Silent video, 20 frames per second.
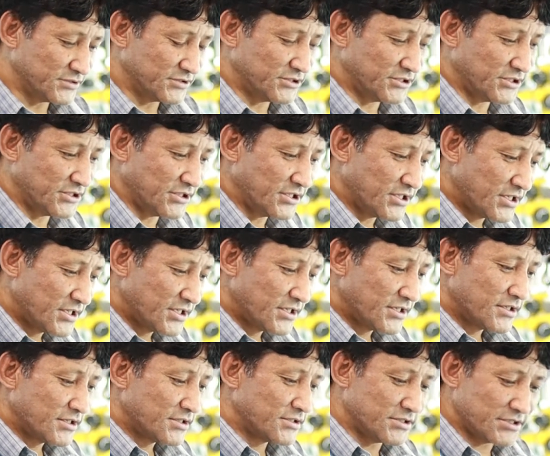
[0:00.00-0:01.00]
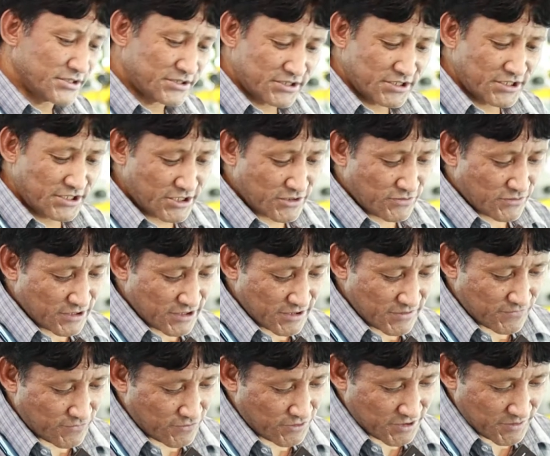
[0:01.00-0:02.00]
जी जी जैसे ये वाला
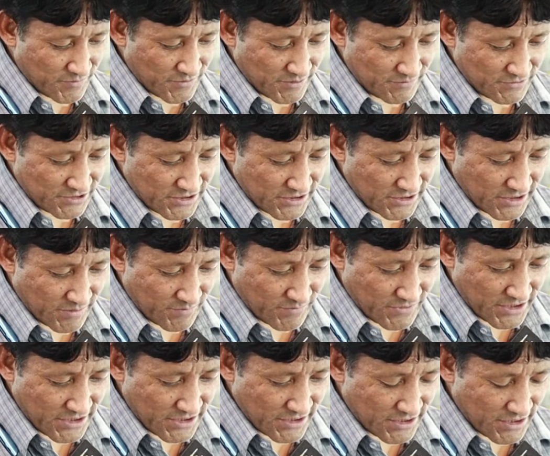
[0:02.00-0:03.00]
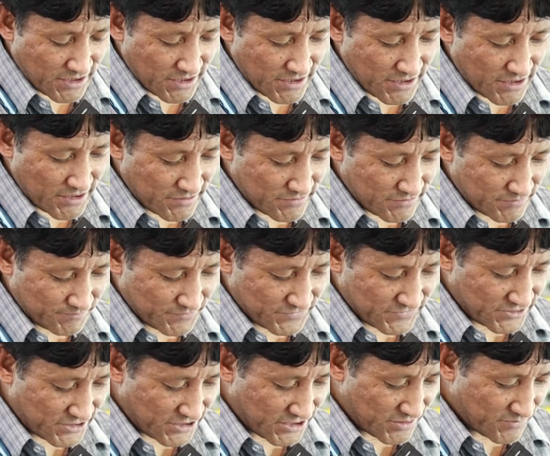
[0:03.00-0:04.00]
फोन है मैम जी एम हाँ, हाँ। का
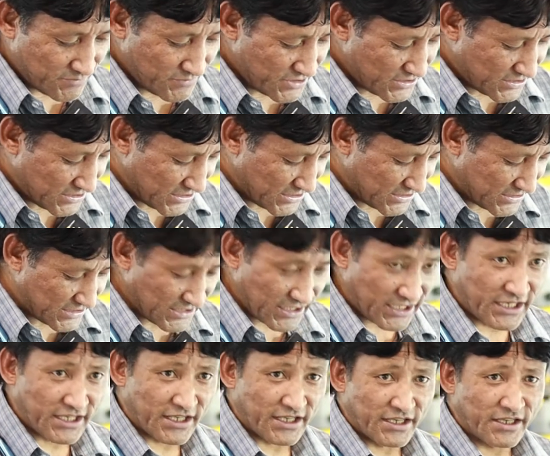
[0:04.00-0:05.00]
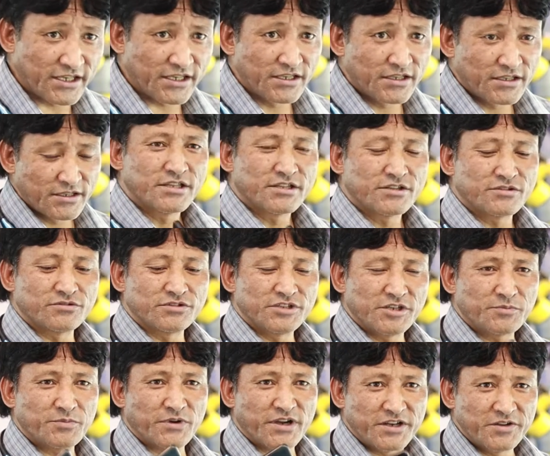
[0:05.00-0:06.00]
रेडमी सिक्स ए है तो हम्म। ये
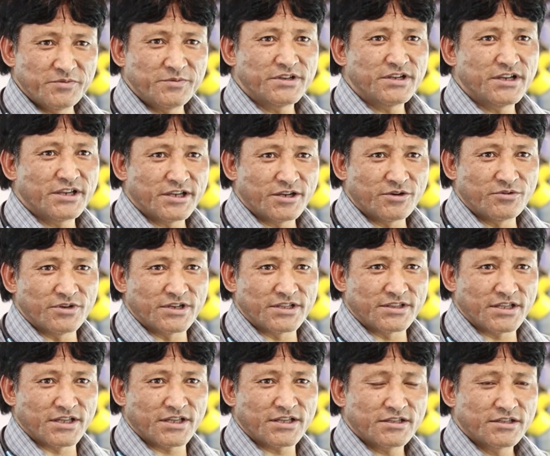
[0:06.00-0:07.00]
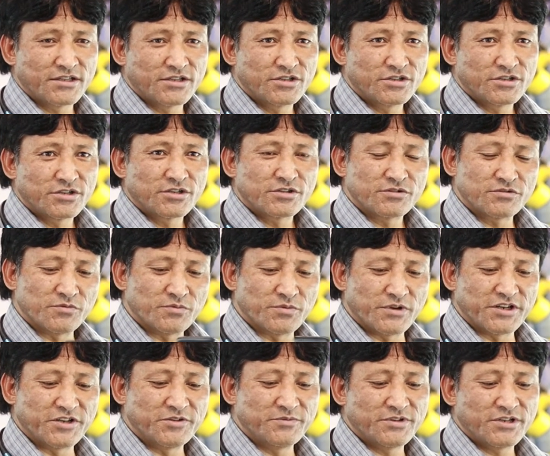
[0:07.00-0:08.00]
पानी में गया हुआ था जी तो
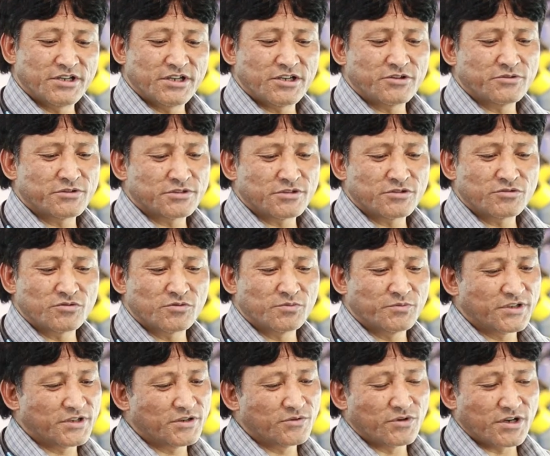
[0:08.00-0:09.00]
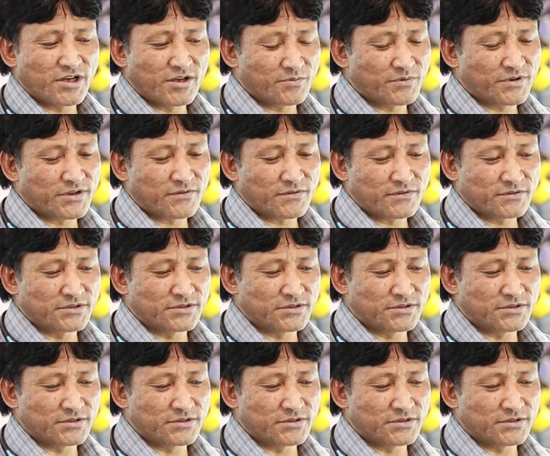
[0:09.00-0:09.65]
पानी में गया हुआ था तो मैंने वहाँ पर